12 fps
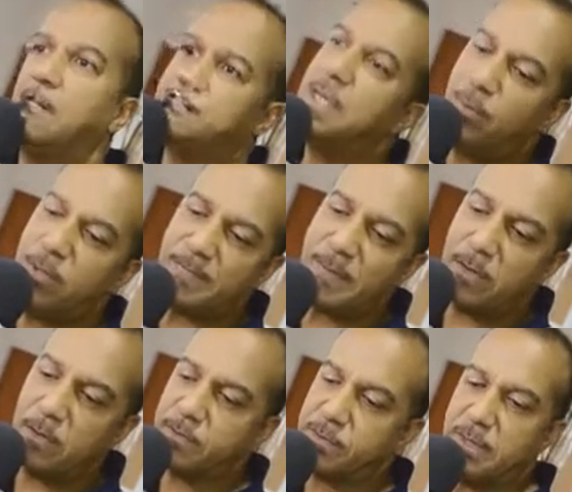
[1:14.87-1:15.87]
Alors j'ai un peu
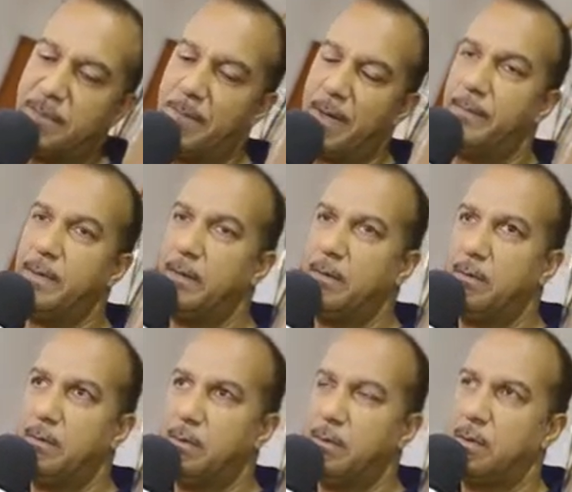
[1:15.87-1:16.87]
d'expérience qui me permet.
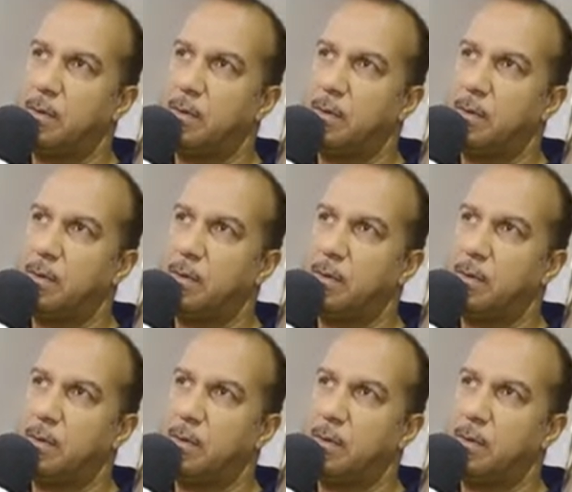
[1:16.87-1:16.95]
Euh,